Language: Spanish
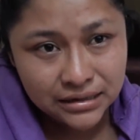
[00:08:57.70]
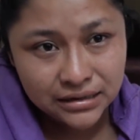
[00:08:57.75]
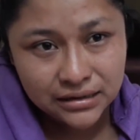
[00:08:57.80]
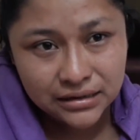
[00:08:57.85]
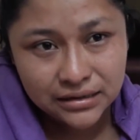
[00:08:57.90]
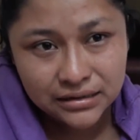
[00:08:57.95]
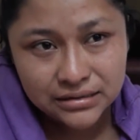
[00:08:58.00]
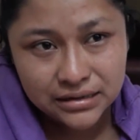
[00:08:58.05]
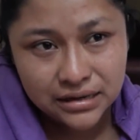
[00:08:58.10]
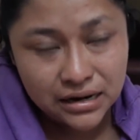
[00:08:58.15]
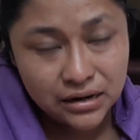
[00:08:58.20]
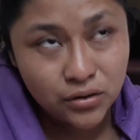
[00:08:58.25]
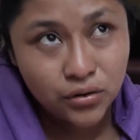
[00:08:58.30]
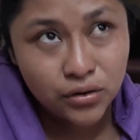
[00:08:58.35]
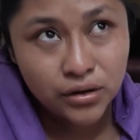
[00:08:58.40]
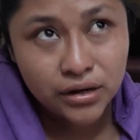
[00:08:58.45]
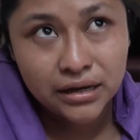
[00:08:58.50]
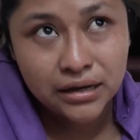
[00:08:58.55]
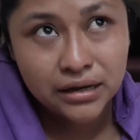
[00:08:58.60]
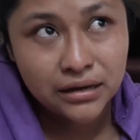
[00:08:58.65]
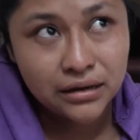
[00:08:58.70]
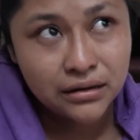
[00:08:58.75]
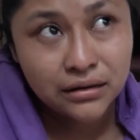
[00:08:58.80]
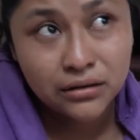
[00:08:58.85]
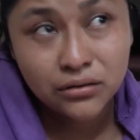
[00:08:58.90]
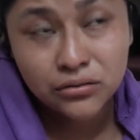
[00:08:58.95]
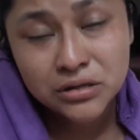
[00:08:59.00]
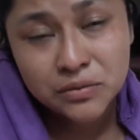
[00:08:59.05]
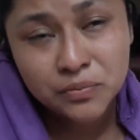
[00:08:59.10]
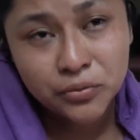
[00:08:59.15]
Es algo que,
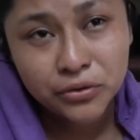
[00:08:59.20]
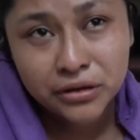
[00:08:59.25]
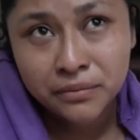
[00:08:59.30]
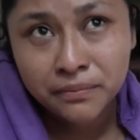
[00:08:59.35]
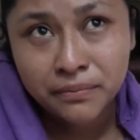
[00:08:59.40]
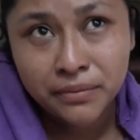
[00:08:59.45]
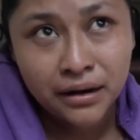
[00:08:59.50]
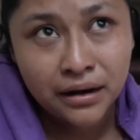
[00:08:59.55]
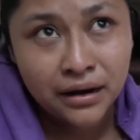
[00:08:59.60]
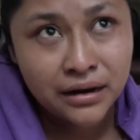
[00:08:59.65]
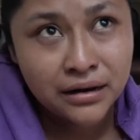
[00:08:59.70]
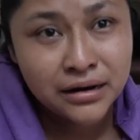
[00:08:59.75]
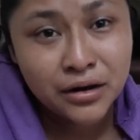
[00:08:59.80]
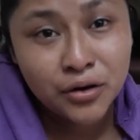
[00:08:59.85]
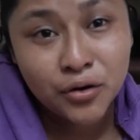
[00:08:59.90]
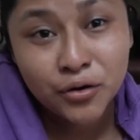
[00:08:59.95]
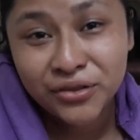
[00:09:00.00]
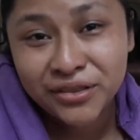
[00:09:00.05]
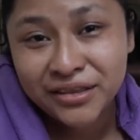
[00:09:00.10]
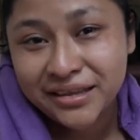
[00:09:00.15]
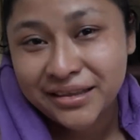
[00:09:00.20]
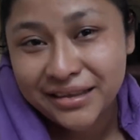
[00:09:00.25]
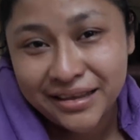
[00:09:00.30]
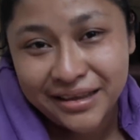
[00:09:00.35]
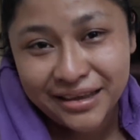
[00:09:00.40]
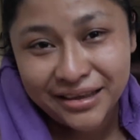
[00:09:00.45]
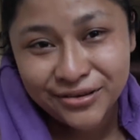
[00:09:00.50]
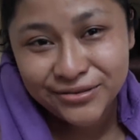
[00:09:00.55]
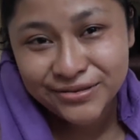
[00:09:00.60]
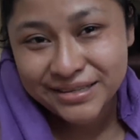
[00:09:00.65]
no se puede pagar ni con
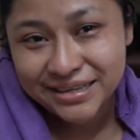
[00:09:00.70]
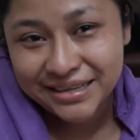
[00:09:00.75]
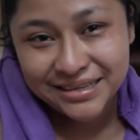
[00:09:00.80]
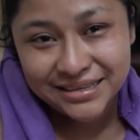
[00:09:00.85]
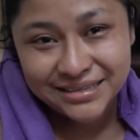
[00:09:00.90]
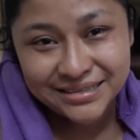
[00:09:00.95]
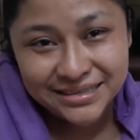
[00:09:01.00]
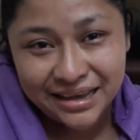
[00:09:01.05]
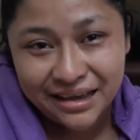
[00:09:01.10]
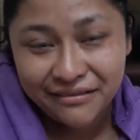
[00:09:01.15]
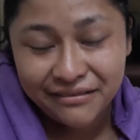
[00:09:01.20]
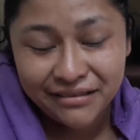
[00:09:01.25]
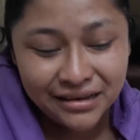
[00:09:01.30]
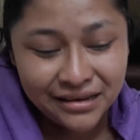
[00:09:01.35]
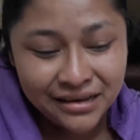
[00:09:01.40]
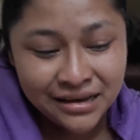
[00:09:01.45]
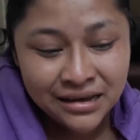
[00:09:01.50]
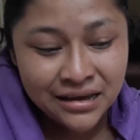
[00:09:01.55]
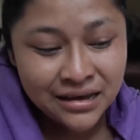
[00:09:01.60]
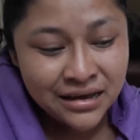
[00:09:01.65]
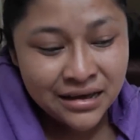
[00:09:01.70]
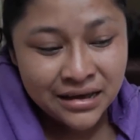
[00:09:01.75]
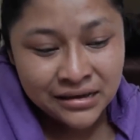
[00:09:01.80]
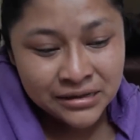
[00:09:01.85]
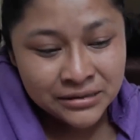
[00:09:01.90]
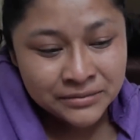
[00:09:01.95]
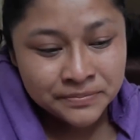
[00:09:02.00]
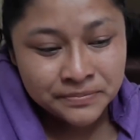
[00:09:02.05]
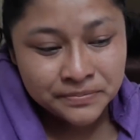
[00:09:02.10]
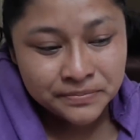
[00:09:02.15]
dinero, ustedes saben.
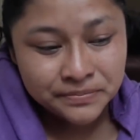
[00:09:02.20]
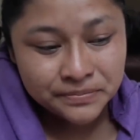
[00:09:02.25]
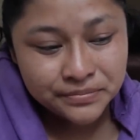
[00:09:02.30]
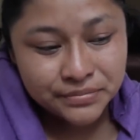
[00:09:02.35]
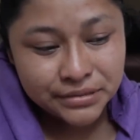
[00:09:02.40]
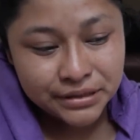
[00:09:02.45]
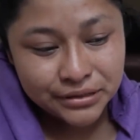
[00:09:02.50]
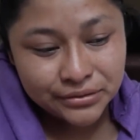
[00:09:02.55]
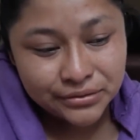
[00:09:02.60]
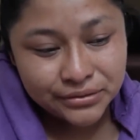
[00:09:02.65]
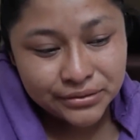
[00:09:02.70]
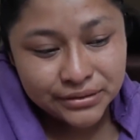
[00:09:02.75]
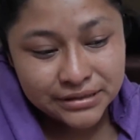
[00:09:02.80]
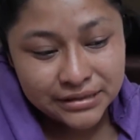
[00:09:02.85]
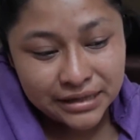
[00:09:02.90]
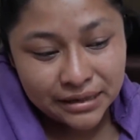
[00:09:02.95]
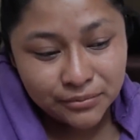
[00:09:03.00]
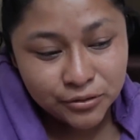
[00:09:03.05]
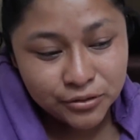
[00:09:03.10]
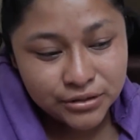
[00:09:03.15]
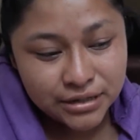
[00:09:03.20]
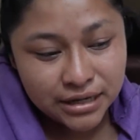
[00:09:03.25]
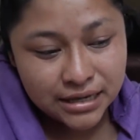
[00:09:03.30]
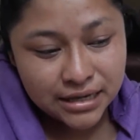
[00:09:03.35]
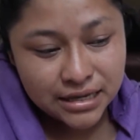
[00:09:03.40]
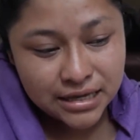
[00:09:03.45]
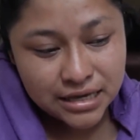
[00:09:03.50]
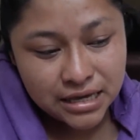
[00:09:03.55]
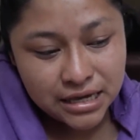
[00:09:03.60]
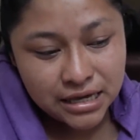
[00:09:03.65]
Pero estamos
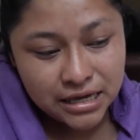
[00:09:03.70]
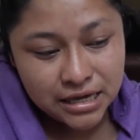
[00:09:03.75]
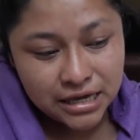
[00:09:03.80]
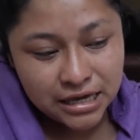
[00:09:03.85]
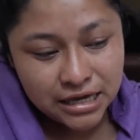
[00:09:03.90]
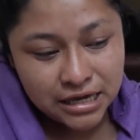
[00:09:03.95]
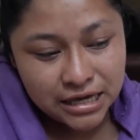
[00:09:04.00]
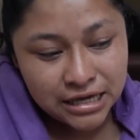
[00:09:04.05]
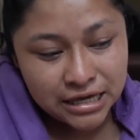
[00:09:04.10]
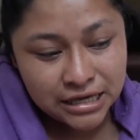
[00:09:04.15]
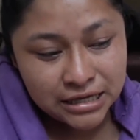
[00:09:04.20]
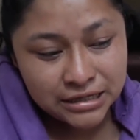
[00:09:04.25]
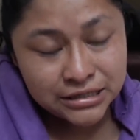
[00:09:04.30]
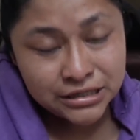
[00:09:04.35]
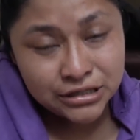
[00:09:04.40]
aquí y si